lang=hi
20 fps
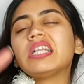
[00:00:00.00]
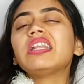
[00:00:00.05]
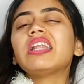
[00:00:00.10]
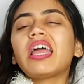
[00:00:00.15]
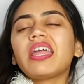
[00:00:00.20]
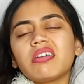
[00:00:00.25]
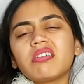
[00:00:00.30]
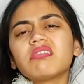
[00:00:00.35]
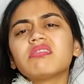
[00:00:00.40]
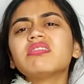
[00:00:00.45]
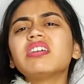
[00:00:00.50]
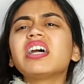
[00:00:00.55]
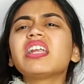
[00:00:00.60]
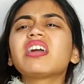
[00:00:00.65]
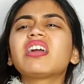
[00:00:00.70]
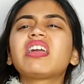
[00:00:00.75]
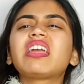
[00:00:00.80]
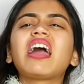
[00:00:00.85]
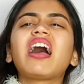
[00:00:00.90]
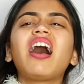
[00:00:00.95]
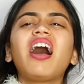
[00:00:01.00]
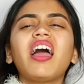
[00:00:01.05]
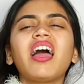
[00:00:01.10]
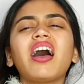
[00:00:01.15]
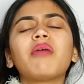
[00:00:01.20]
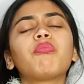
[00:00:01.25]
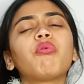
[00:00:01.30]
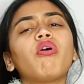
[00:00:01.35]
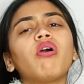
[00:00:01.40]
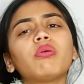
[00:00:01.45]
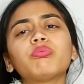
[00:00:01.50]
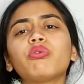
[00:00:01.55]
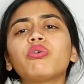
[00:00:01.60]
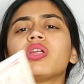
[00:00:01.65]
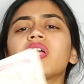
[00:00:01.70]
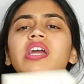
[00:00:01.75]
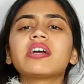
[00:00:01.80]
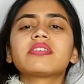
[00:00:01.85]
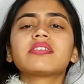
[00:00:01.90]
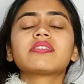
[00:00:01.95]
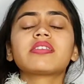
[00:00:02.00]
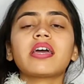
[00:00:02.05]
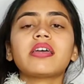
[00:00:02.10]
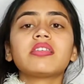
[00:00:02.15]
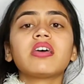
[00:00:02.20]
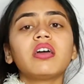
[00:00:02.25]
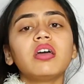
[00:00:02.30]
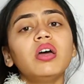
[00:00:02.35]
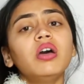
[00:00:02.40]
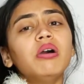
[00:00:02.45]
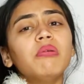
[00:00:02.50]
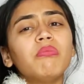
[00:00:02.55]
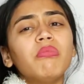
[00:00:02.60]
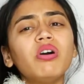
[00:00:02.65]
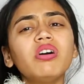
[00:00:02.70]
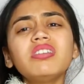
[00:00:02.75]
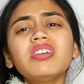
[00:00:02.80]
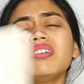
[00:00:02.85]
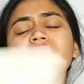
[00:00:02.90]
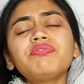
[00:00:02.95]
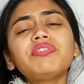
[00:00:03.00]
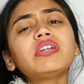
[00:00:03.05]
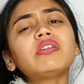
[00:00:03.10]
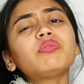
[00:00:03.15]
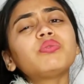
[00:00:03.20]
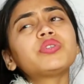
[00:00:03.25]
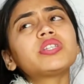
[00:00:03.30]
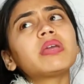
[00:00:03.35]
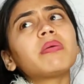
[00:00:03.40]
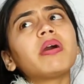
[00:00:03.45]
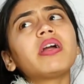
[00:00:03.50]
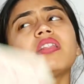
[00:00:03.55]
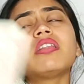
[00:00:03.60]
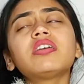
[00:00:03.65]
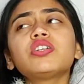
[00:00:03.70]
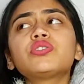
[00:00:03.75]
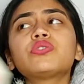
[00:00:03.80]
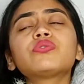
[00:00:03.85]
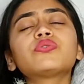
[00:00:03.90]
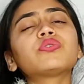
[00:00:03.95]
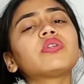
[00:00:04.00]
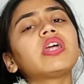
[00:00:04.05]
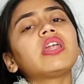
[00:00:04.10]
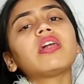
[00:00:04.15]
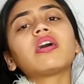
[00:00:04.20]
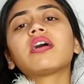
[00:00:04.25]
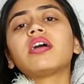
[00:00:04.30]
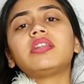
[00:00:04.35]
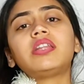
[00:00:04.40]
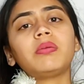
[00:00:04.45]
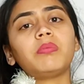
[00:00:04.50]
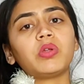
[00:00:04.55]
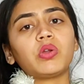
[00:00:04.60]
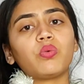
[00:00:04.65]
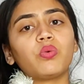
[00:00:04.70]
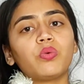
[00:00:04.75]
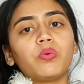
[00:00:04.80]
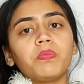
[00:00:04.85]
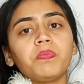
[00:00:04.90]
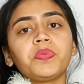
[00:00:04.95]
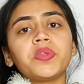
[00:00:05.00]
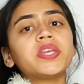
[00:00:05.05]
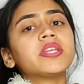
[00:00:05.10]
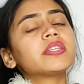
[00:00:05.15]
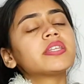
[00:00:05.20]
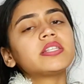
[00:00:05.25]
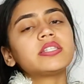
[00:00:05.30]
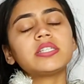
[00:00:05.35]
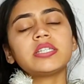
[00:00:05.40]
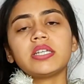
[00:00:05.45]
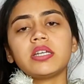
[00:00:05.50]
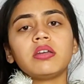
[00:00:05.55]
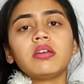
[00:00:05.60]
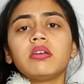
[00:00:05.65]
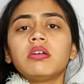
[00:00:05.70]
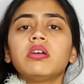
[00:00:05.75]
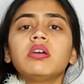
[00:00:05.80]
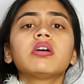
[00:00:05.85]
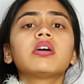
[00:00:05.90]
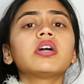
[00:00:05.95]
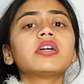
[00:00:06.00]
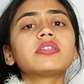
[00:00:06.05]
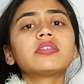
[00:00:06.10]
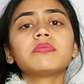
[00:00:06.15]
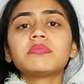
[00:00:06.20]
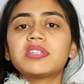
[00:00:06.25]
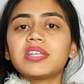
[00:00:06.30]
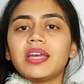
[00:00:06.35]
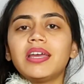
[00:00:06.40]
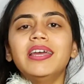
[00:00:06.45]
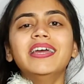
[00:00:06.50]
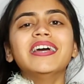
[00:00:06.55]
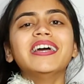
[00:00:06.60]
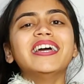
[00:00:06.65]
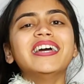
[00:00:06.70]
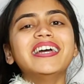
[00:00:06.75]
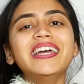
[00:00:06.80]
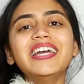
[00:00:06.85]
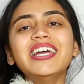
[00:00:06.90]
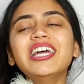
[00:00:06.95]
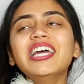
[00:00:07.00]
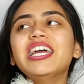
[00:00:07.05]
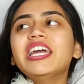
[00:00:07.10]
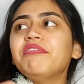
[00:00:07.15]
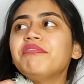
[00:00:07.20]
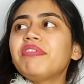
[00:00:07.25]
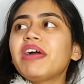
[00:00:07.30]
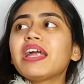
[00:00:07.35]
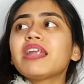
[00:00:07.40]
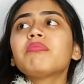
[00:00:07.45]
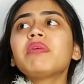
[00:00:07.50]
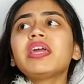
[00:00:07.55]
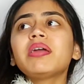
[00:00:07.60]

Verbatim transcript: लाइक अरे क्या यार बहुत बोरिंग एक्सरसाइज है वह ना फिर उसके बाद ना इश्यूज होने लग गए थे मेरे को सच्ची कसम से इनफैक्ट